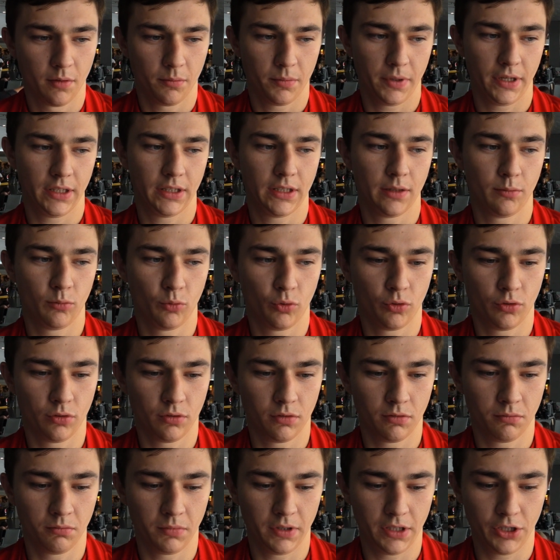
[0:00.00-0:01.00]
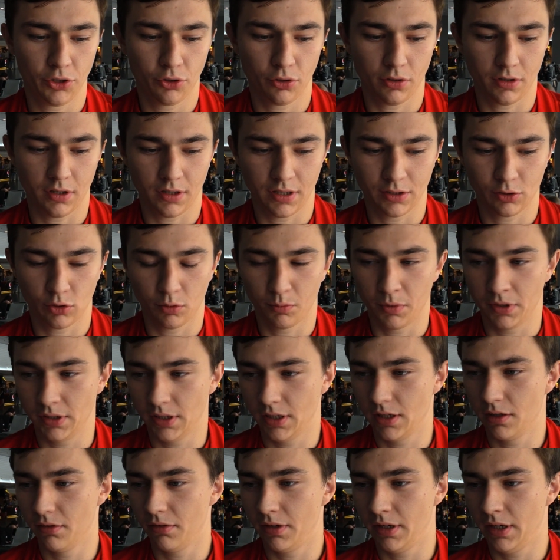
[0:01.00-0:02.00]
Поэтому мы еще особо
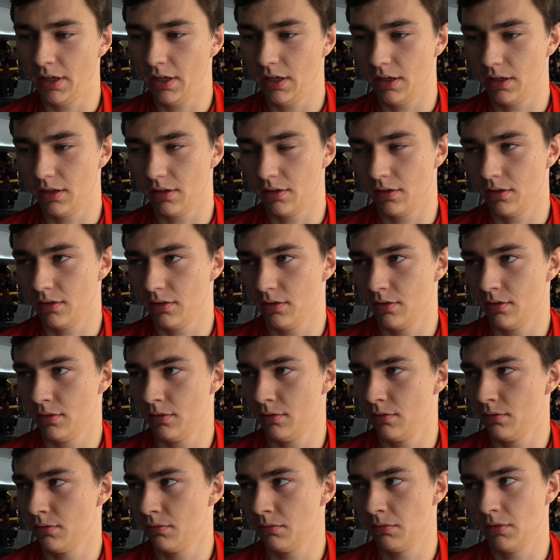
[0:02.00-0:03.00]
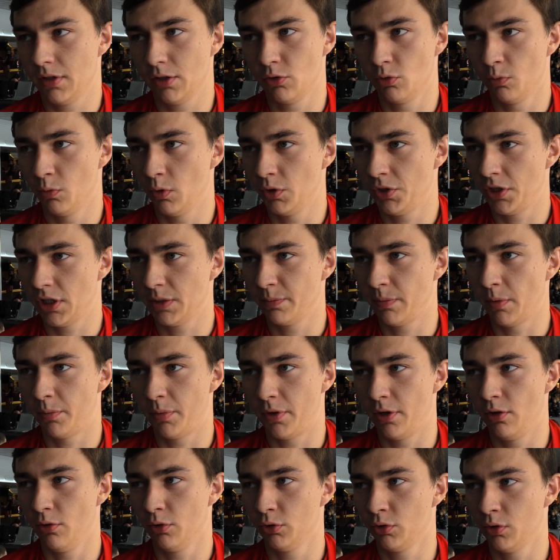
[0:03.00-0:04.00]
не говорили. Э, я думаю, сейчас по
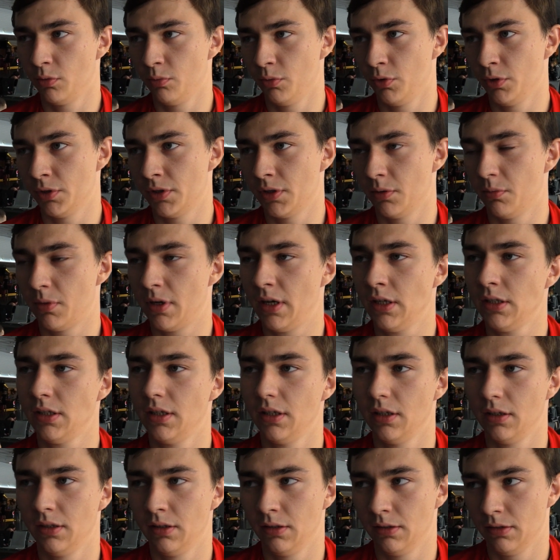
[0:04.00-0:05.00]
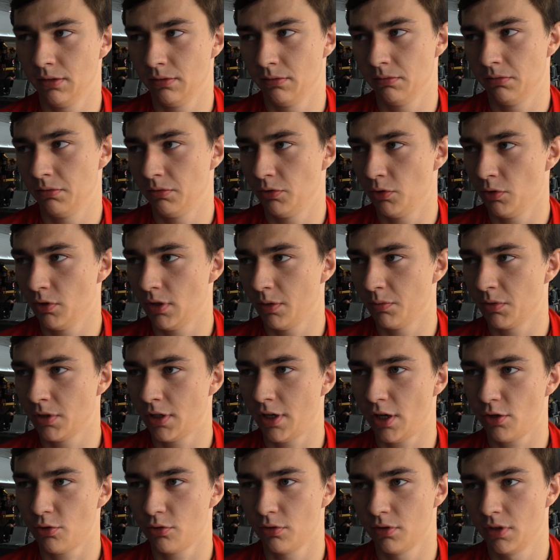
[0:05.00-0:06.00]
прилету будет собрание, все нам
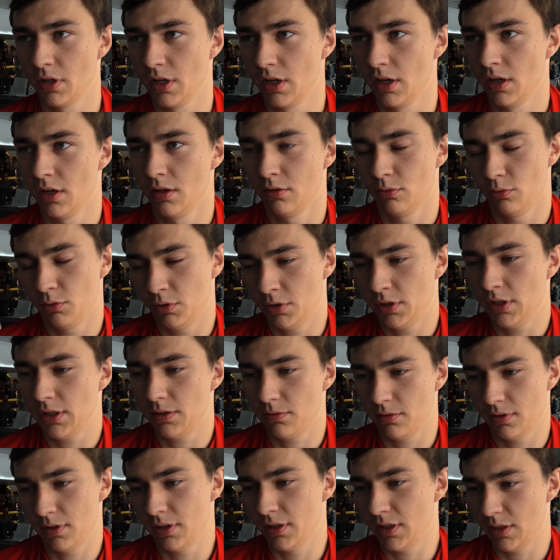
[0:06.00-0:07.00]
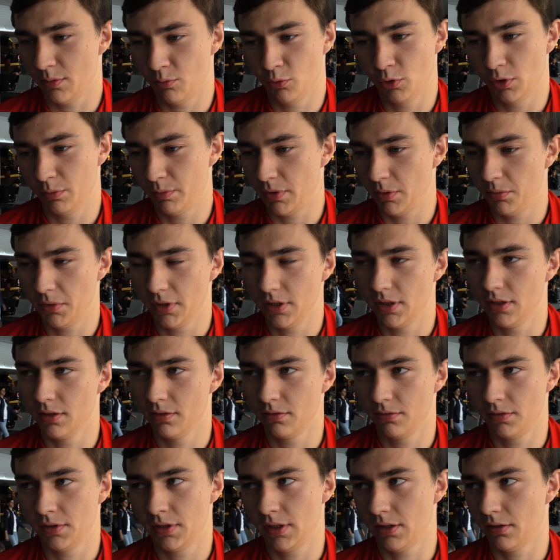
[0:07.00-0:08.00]
скажут. Но, ну, естественно, это будет победа
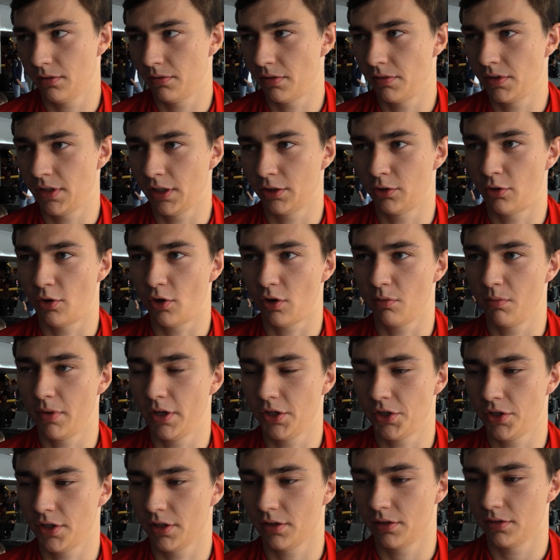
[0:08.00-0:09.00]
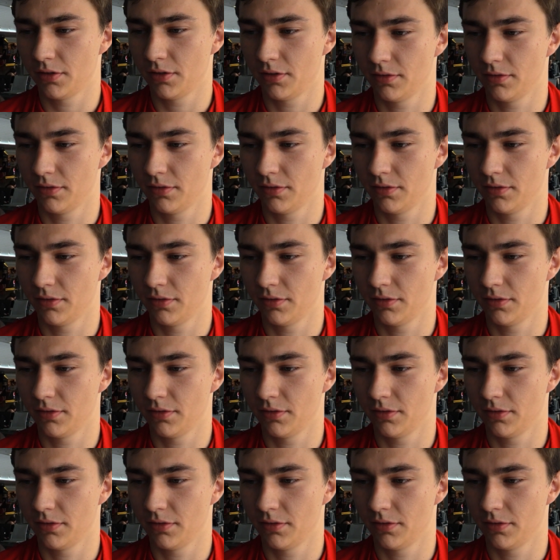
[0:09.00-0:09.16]
во всех трех матчах.